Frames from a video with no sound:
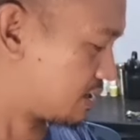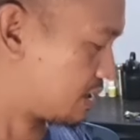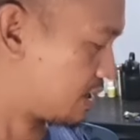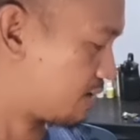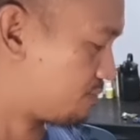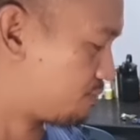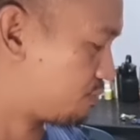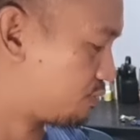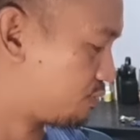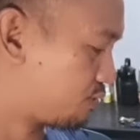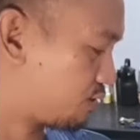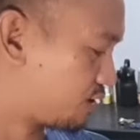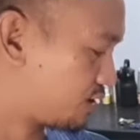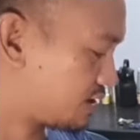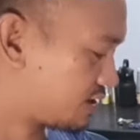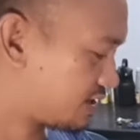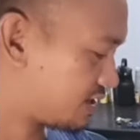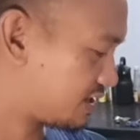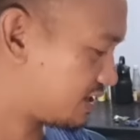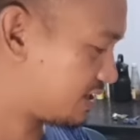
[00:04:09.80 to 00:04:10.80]

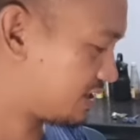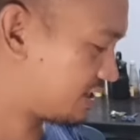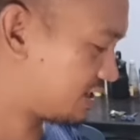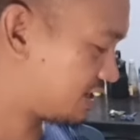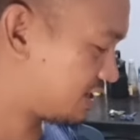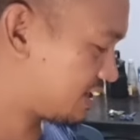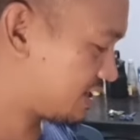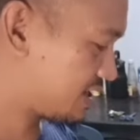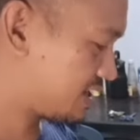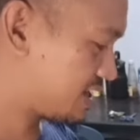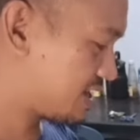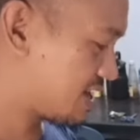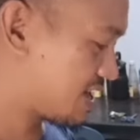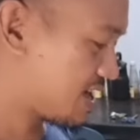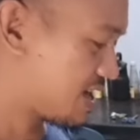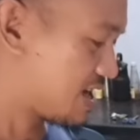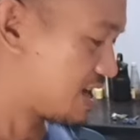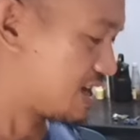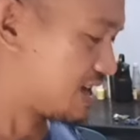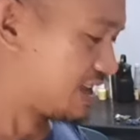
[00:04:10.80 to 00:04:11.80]
Tapos,
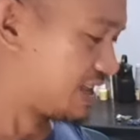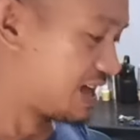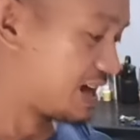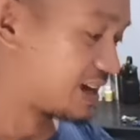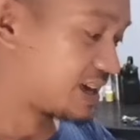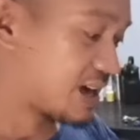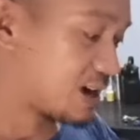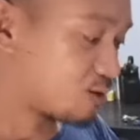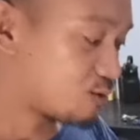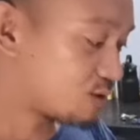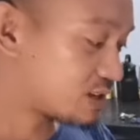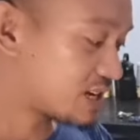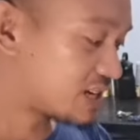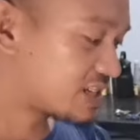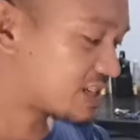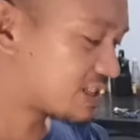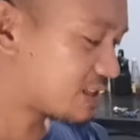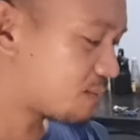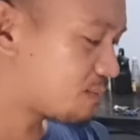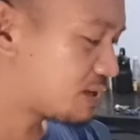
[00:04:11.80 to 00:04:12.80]
lagi akong
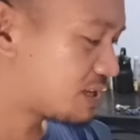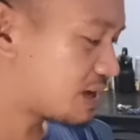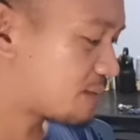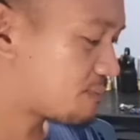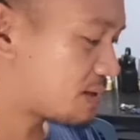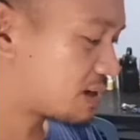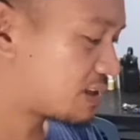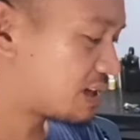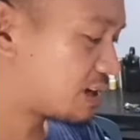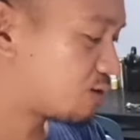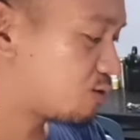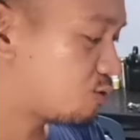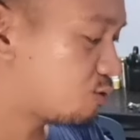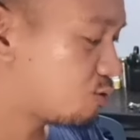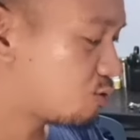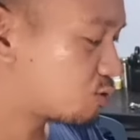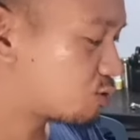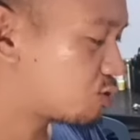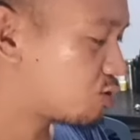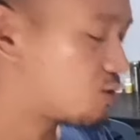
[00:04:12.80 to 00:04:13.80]
nasa tabi niya pag
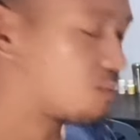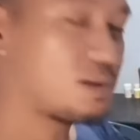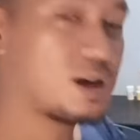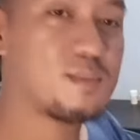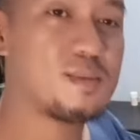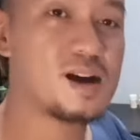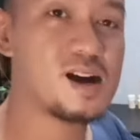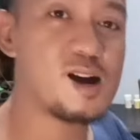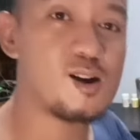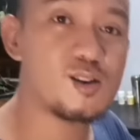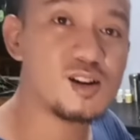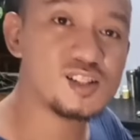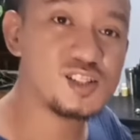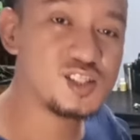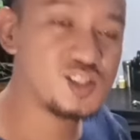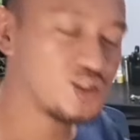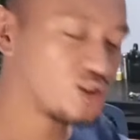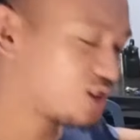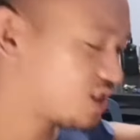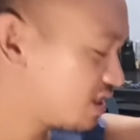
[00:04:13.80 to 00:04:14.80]
nagluluto. May mga
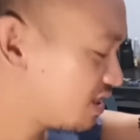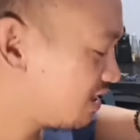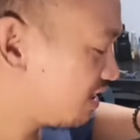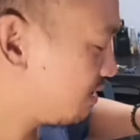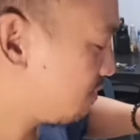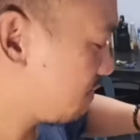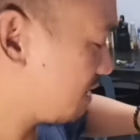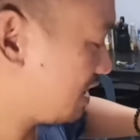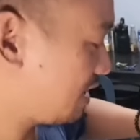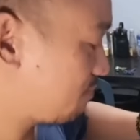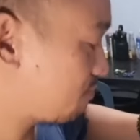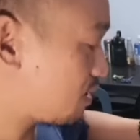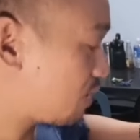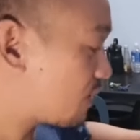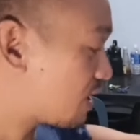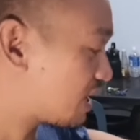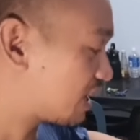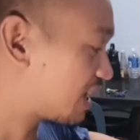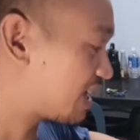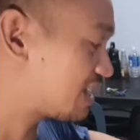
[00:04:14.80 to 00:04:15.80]
okasyon,
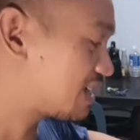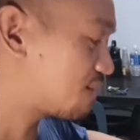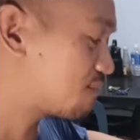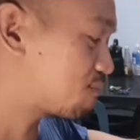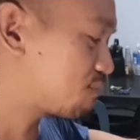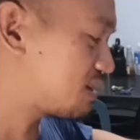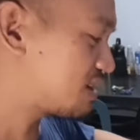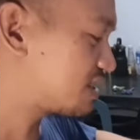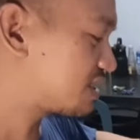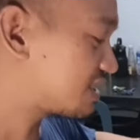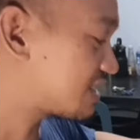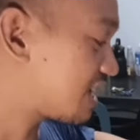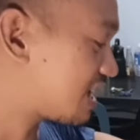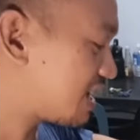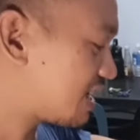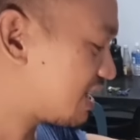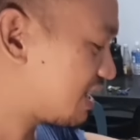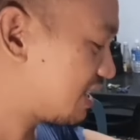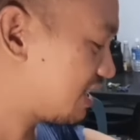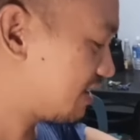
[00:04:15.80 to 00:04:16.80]
Halimbawa, ganyan,
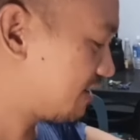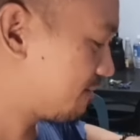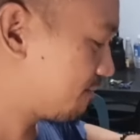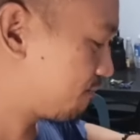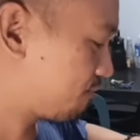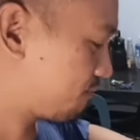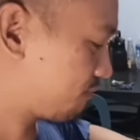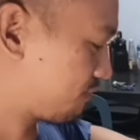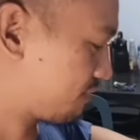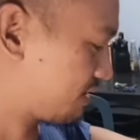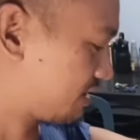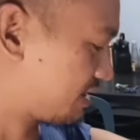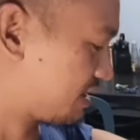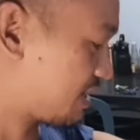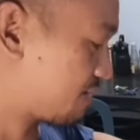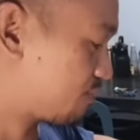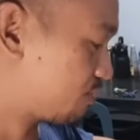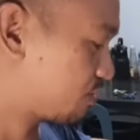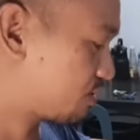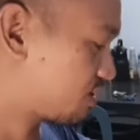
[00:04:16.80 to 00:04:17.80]
pista.
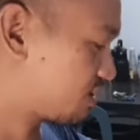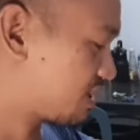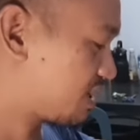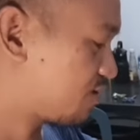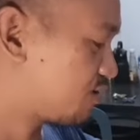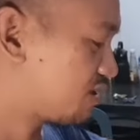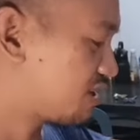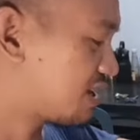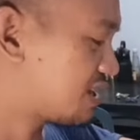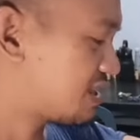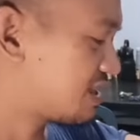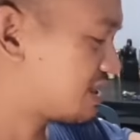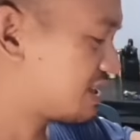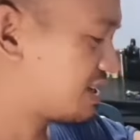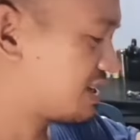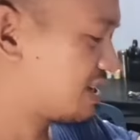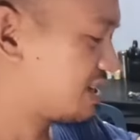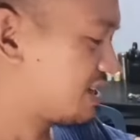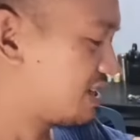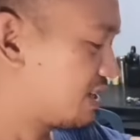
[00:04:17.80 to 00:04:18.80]
Tapos, ano yan?
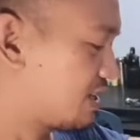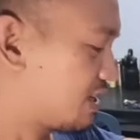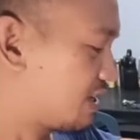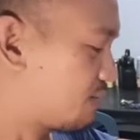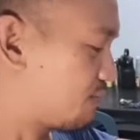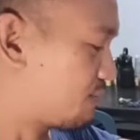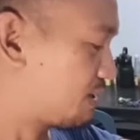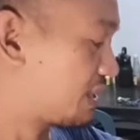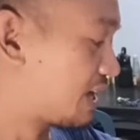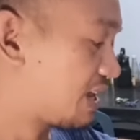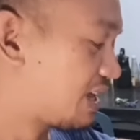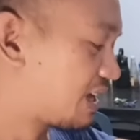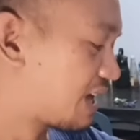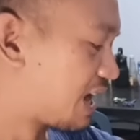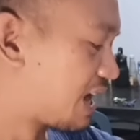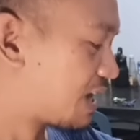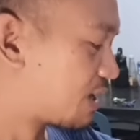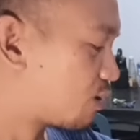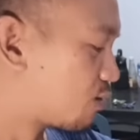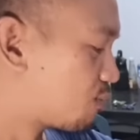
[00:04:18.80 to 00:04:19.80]
Madaling
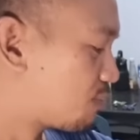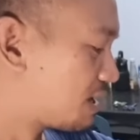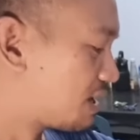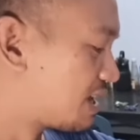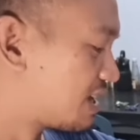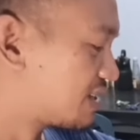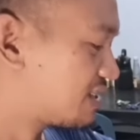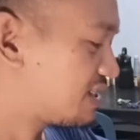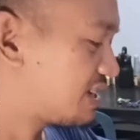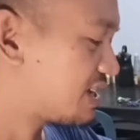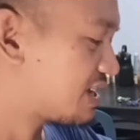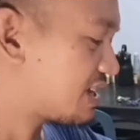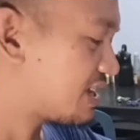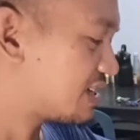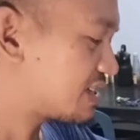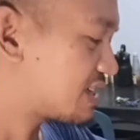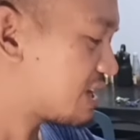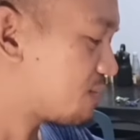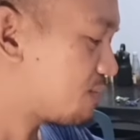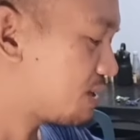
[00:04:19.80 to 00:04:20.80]
araw pa lang, Jiri,
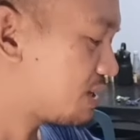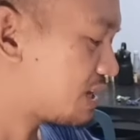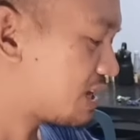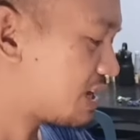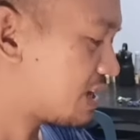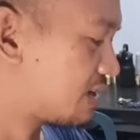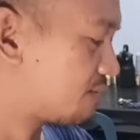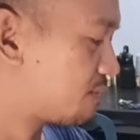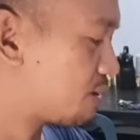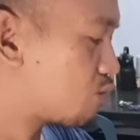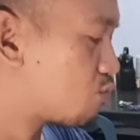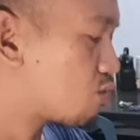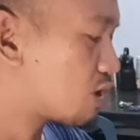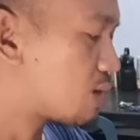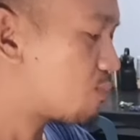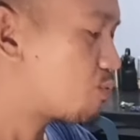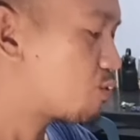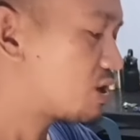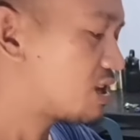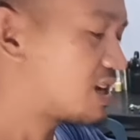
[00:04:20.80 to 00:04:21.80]
sabi niya, naku
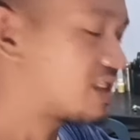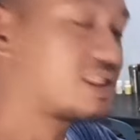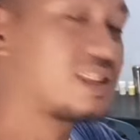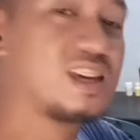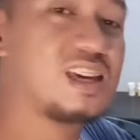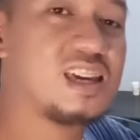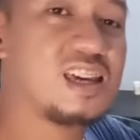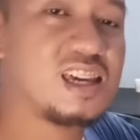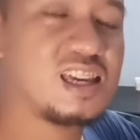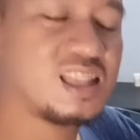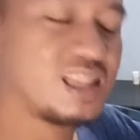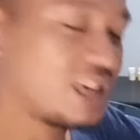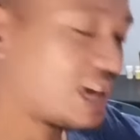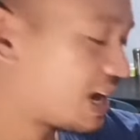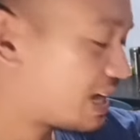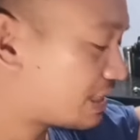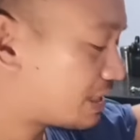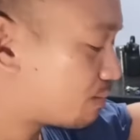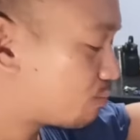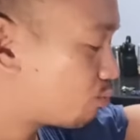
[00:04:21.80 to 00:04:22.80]
kamoy na ti, ni
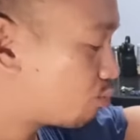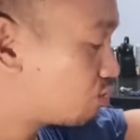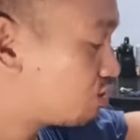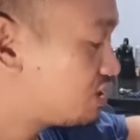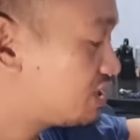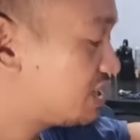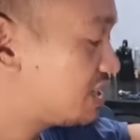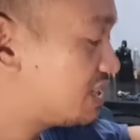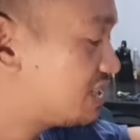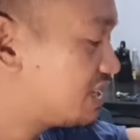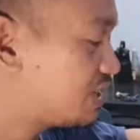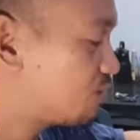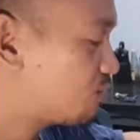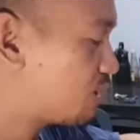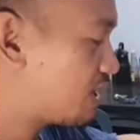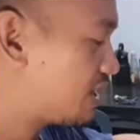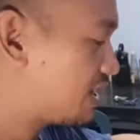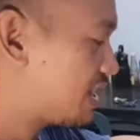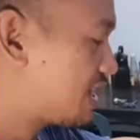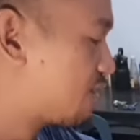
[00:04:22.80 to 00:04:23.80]
ating mong Gigi,
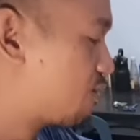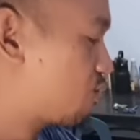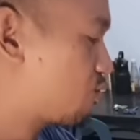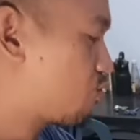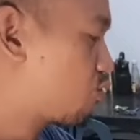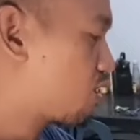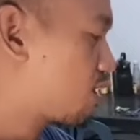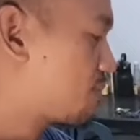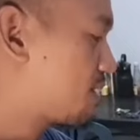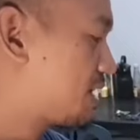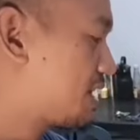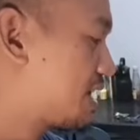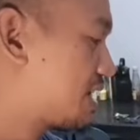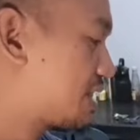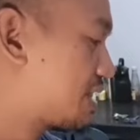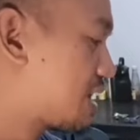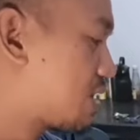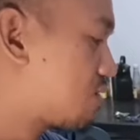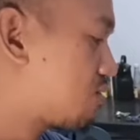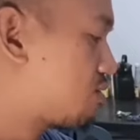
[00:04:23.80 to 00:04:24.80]
ba na, o kami na
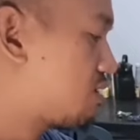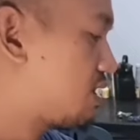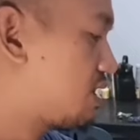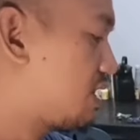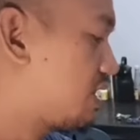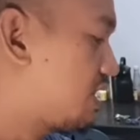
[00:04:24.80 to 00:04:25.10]
tao.